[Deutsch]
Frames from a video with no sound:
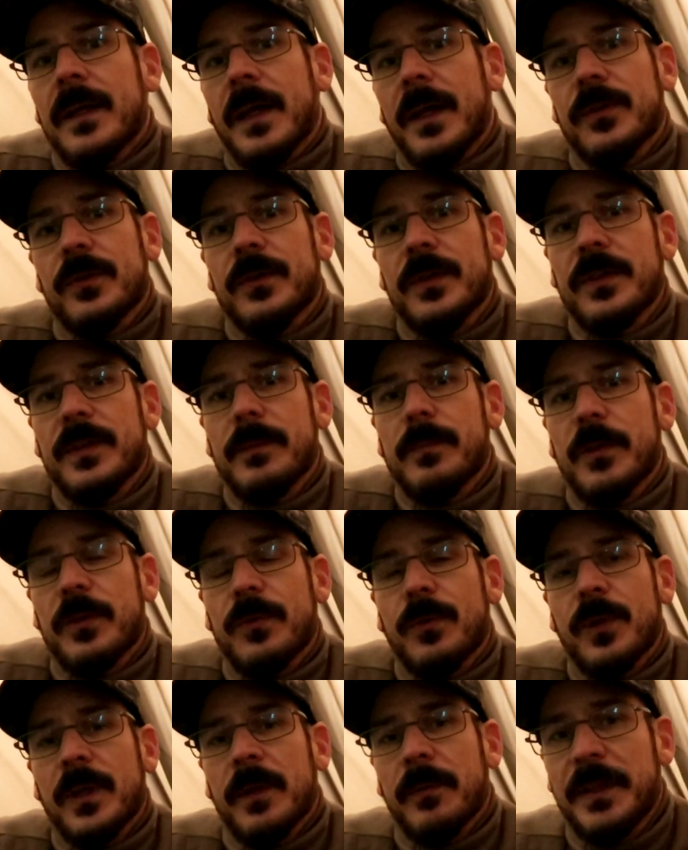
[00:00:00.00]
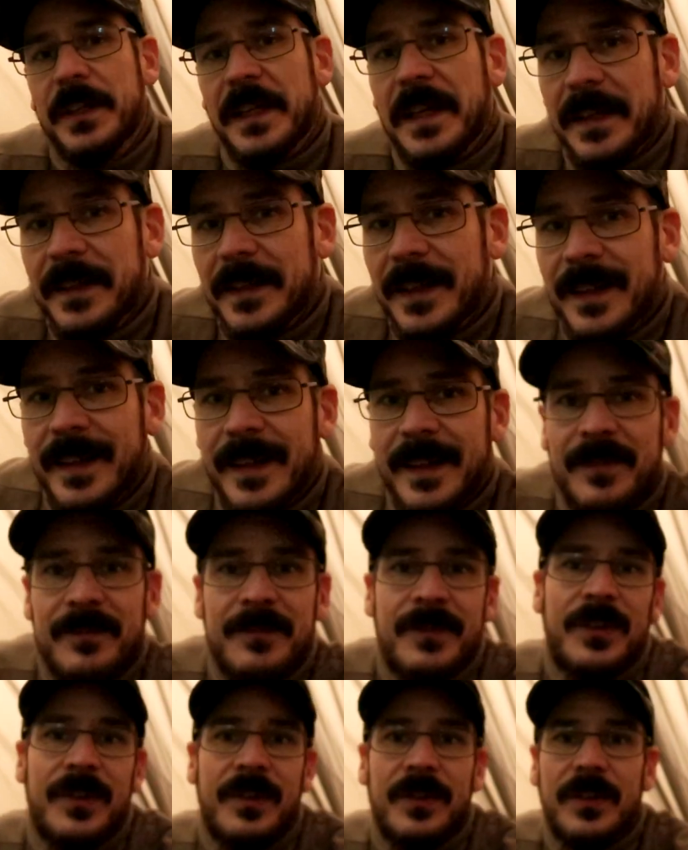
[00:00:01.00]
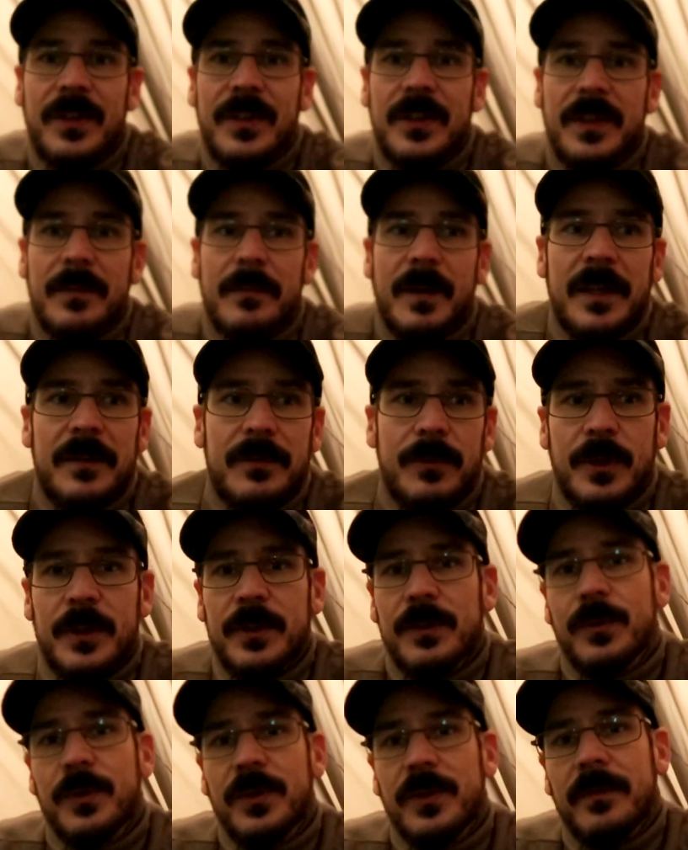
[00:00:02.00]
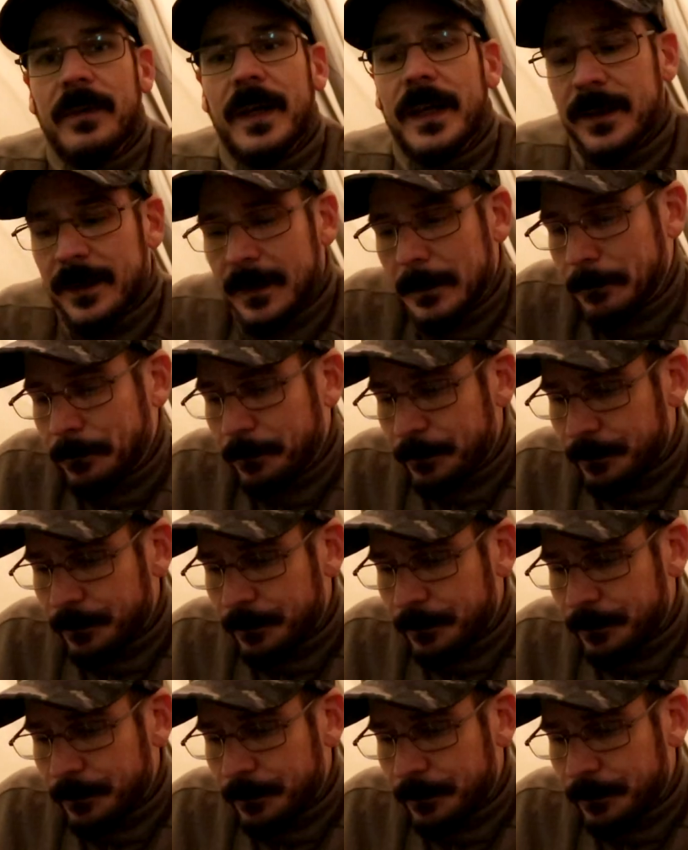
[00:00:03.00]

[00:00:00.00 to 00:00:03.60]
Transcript: Also nicht die Personen, aber die Kanäle eben sind dicht gemacht worden und so weiter.